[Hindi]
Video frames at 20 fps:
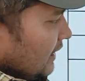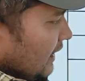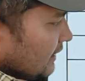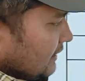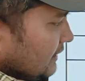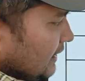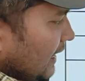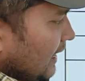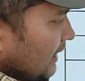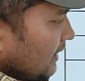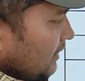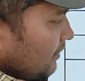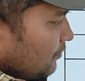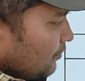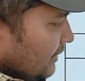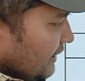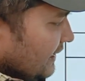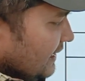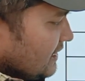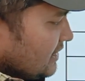अट्ठारह
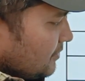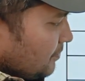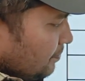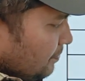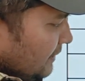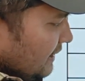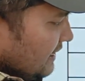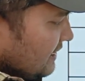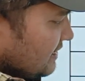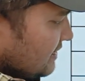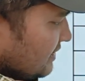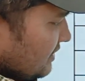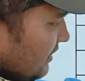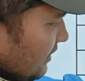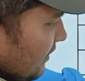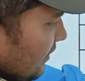उन्नीस बीस